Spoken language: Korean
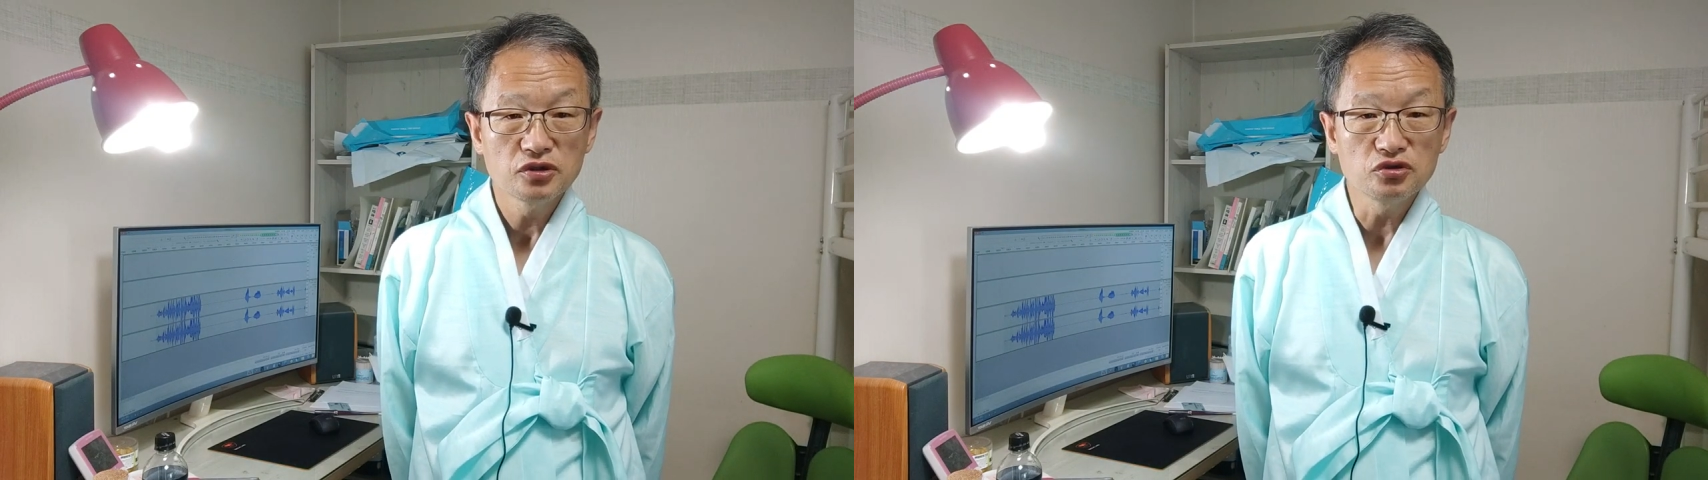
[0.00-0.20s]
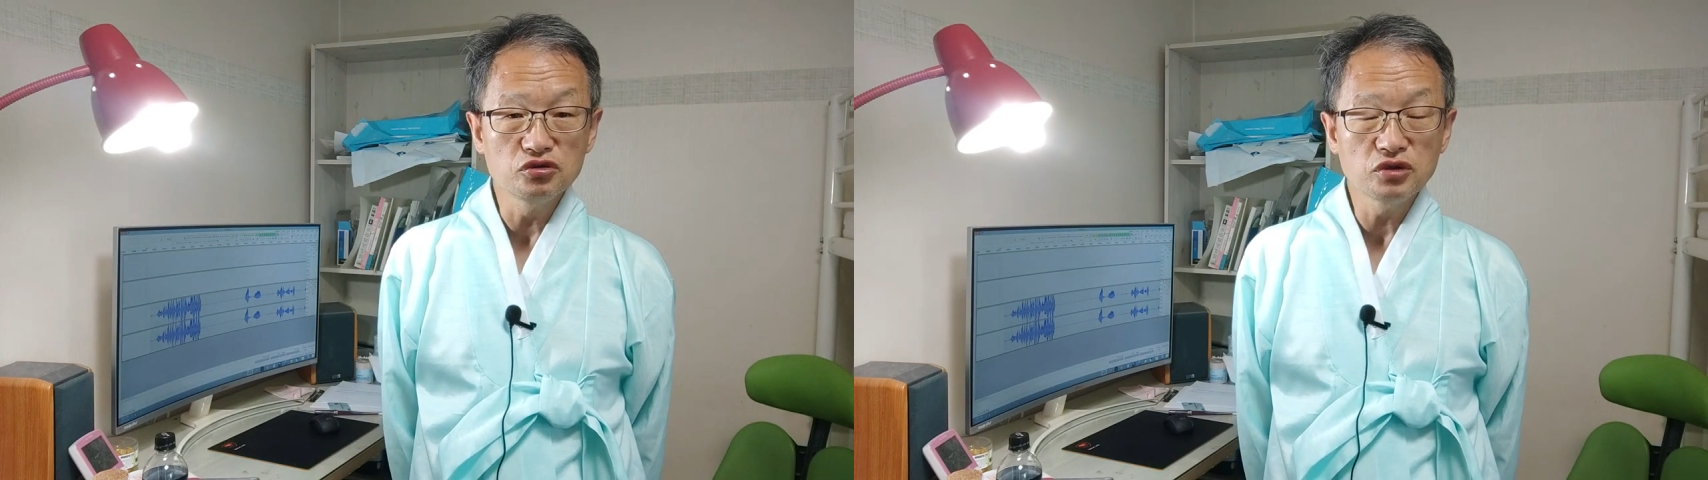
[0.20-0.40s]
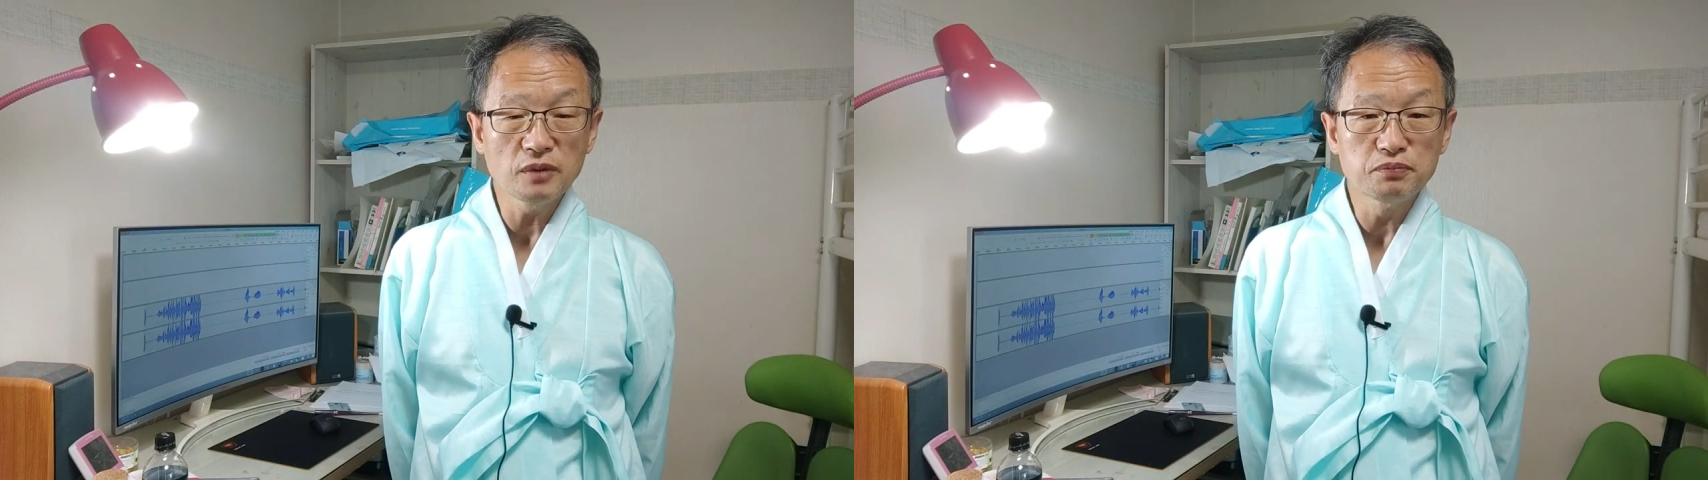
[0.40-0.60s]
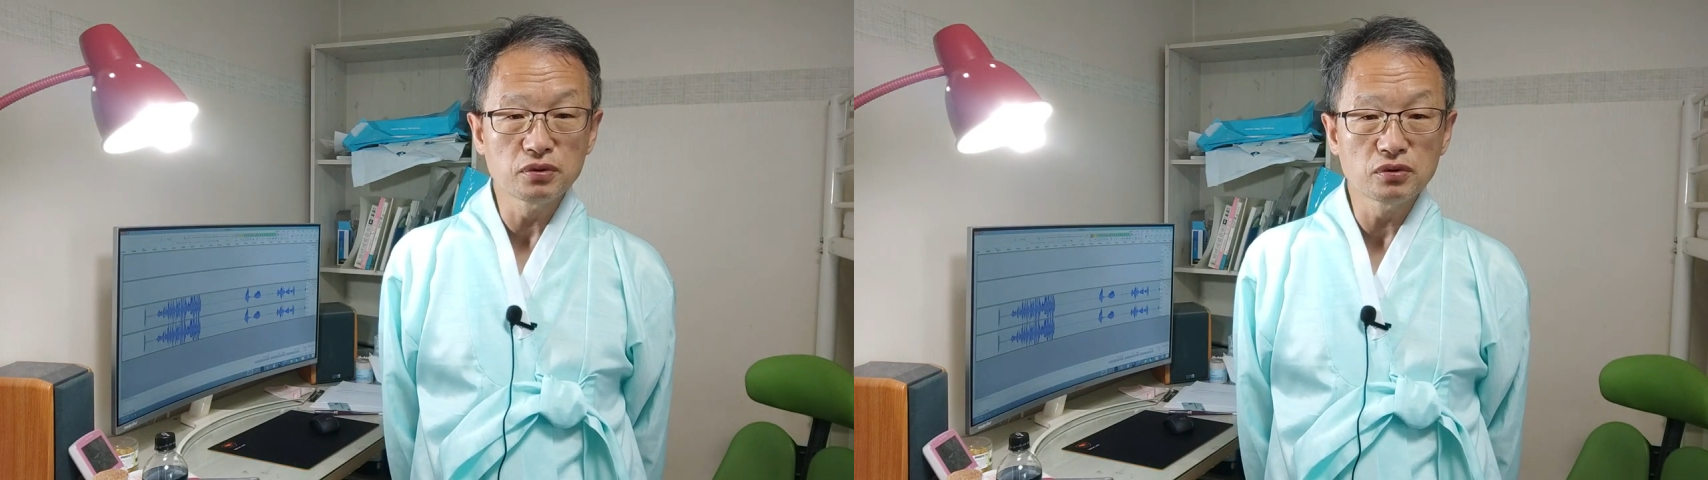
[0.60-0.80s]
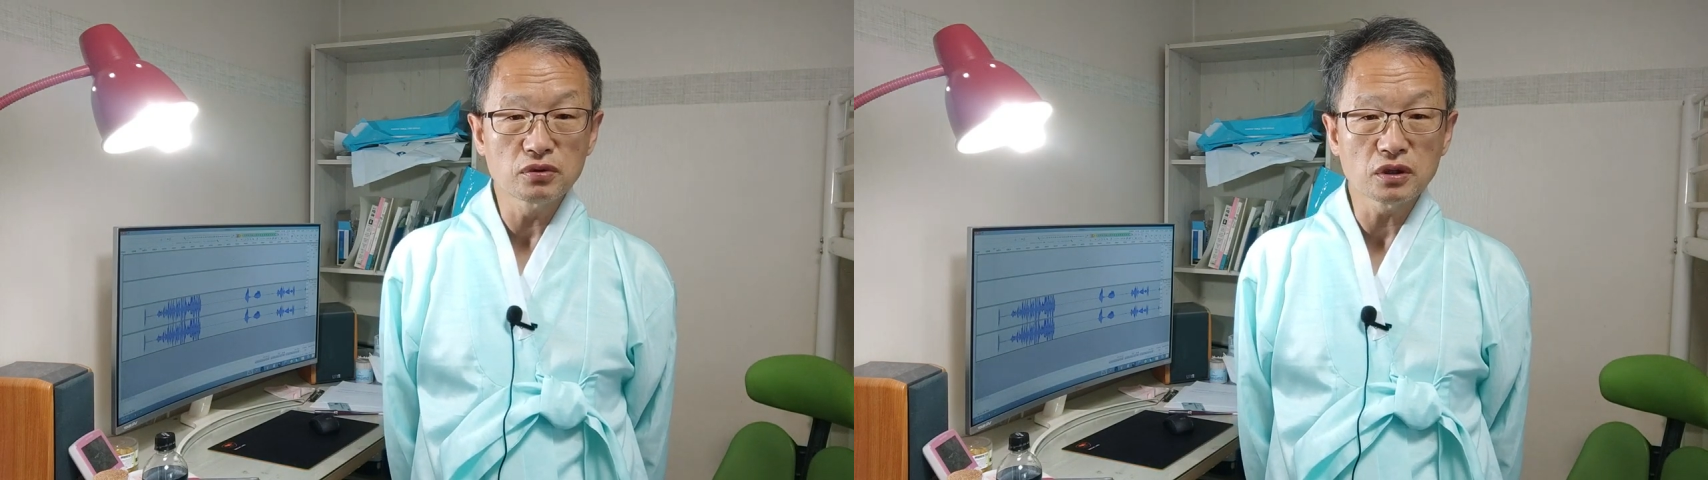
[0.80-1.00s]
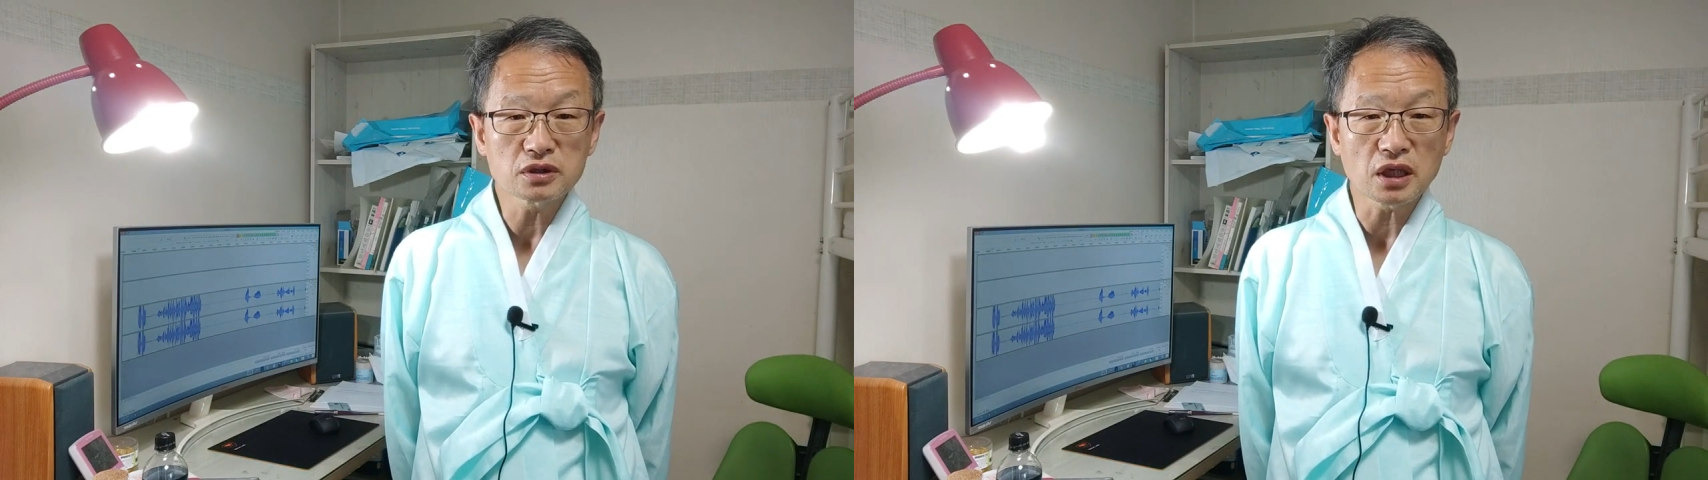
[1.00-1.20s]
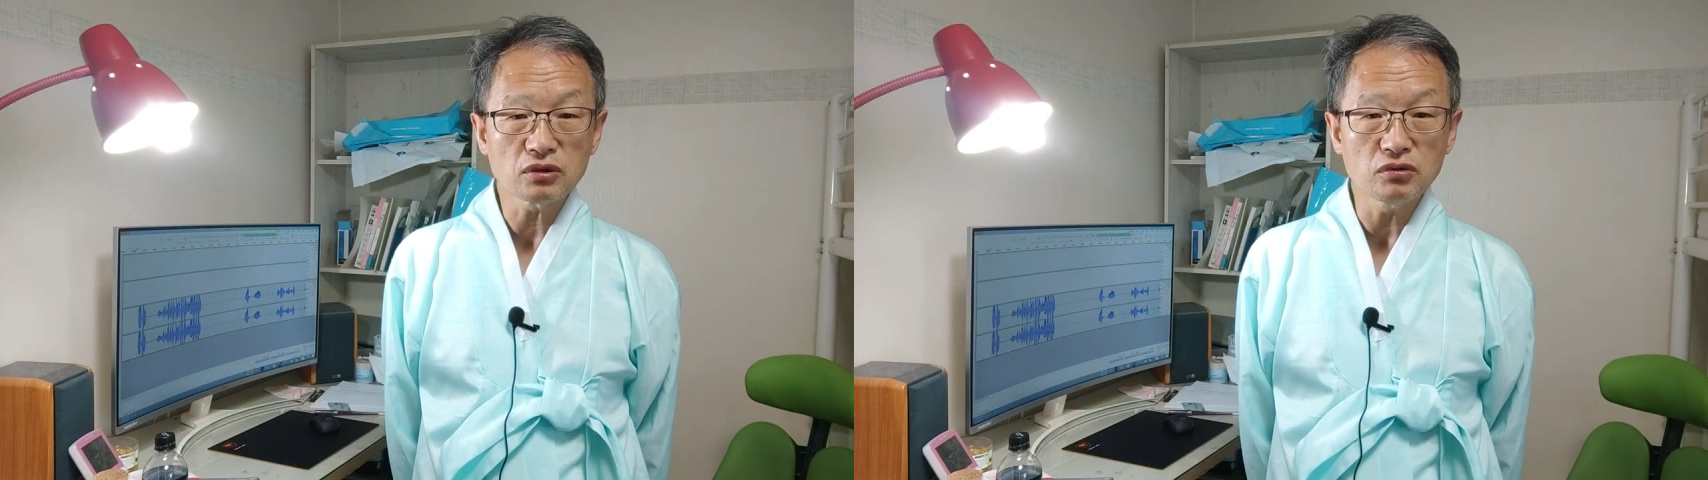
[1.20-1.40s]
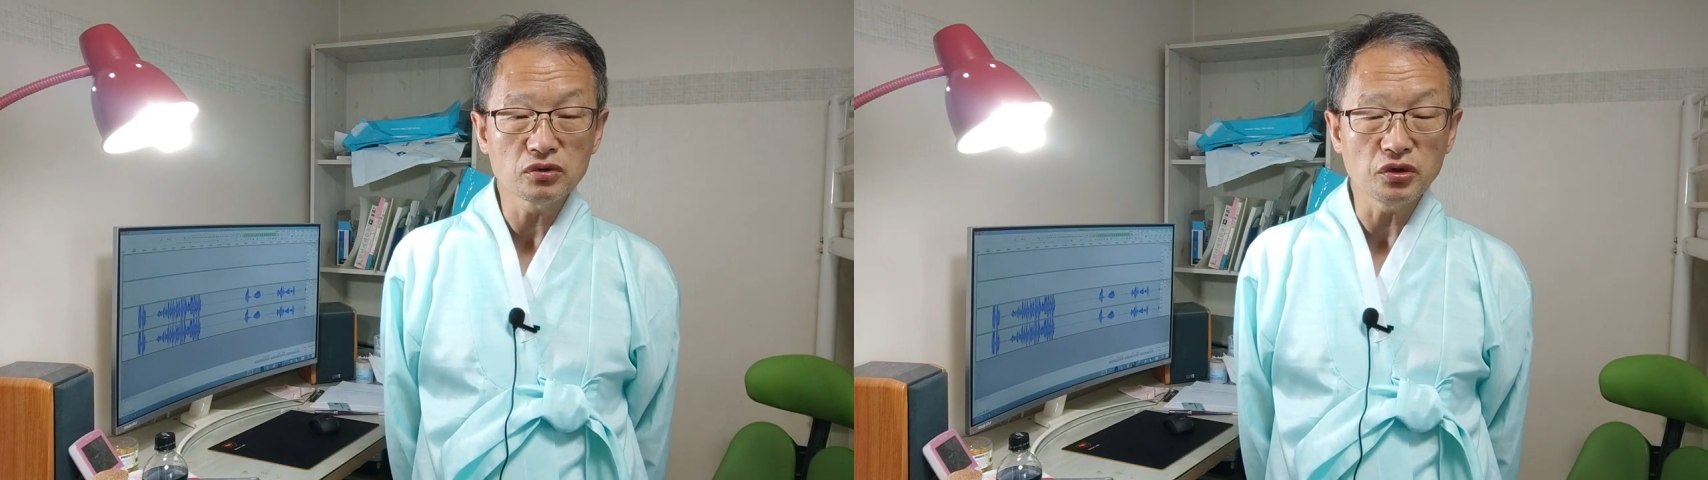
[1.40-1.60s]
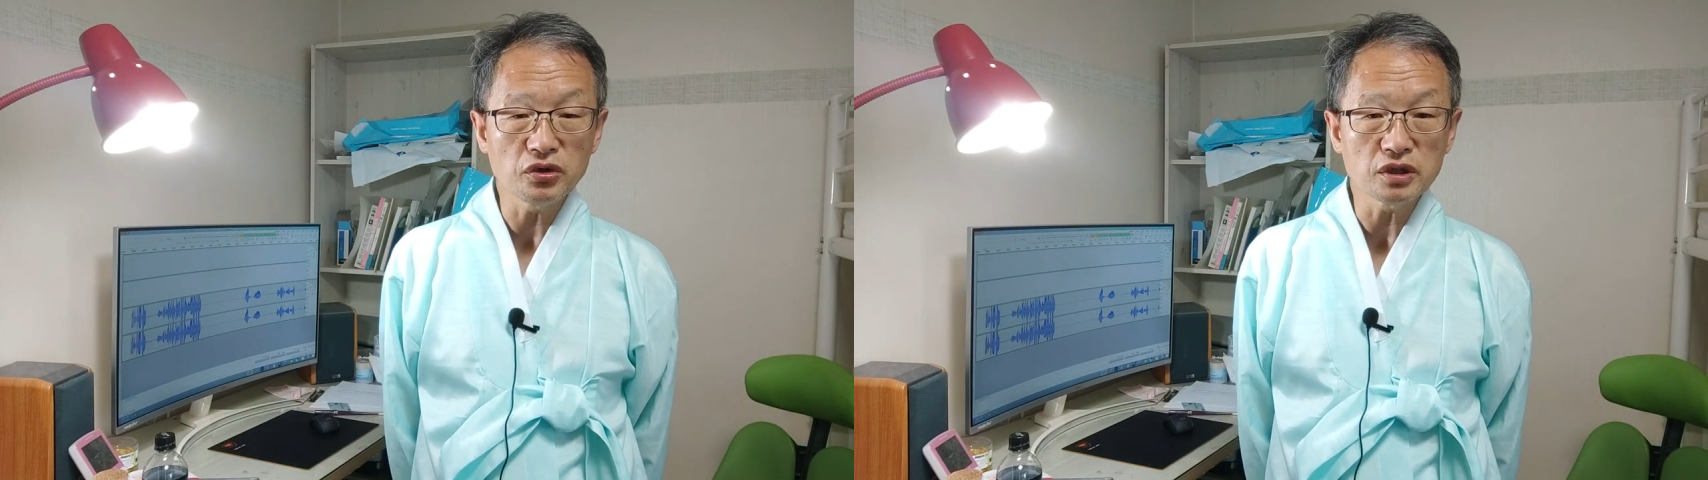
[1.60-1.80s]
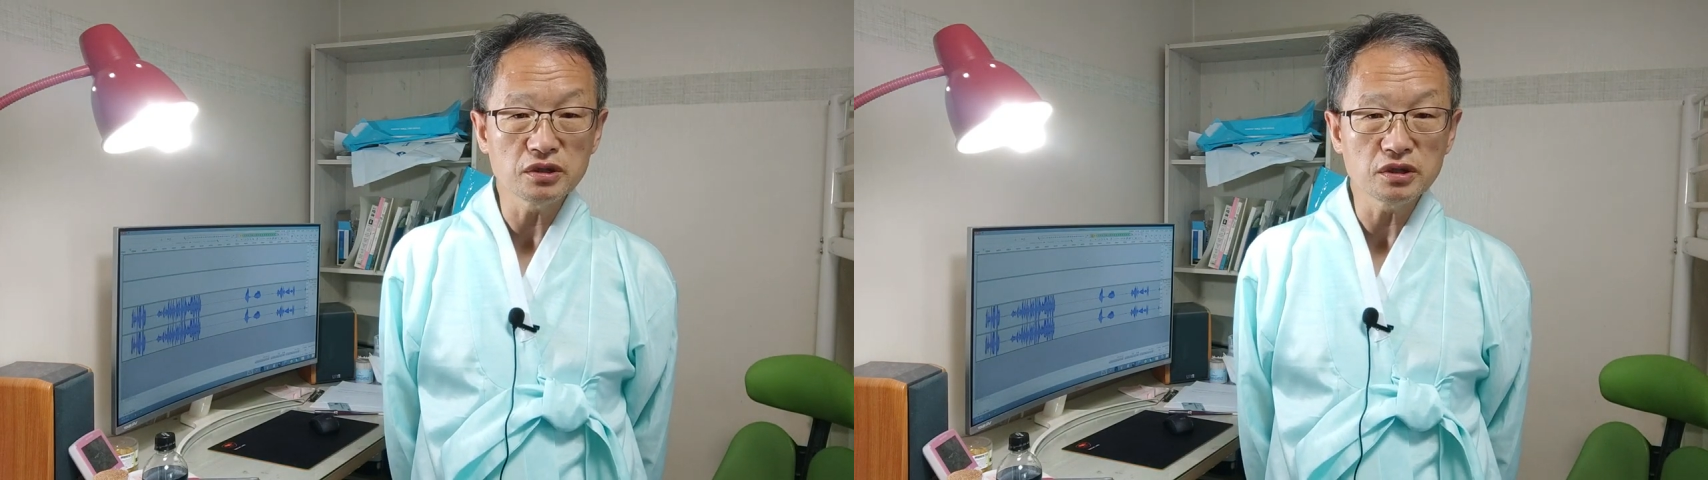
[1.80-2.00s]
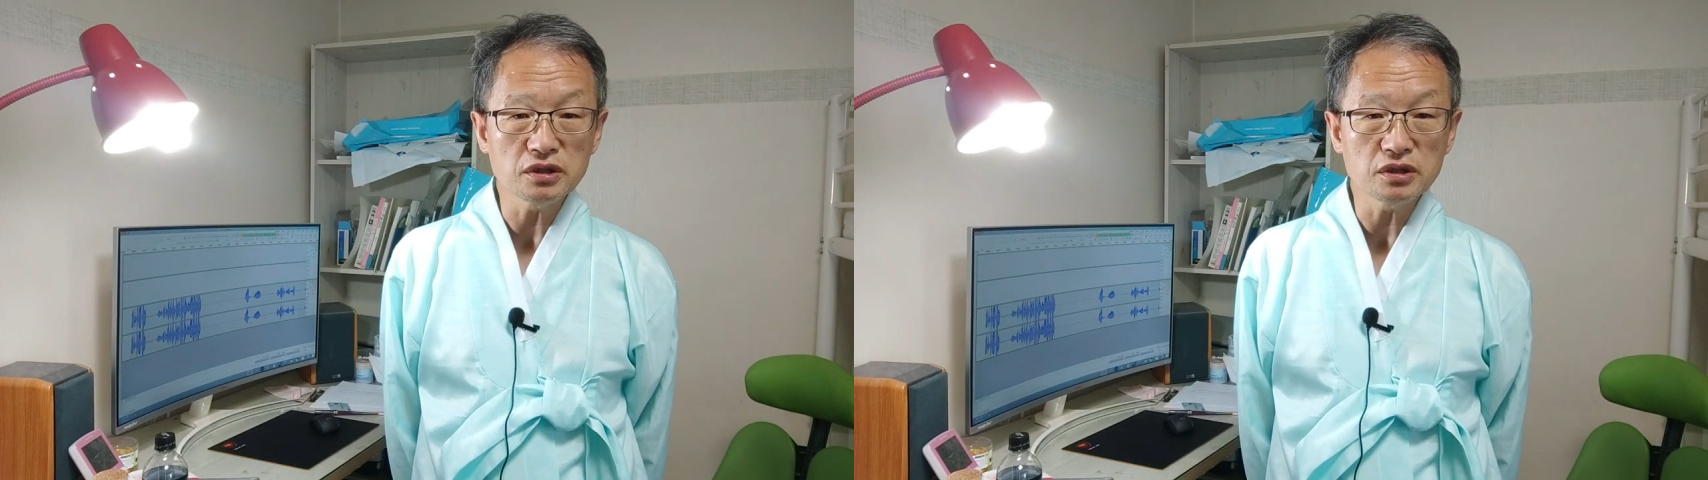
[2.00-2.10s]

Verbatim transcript: UFO가 타고 온 외계인들이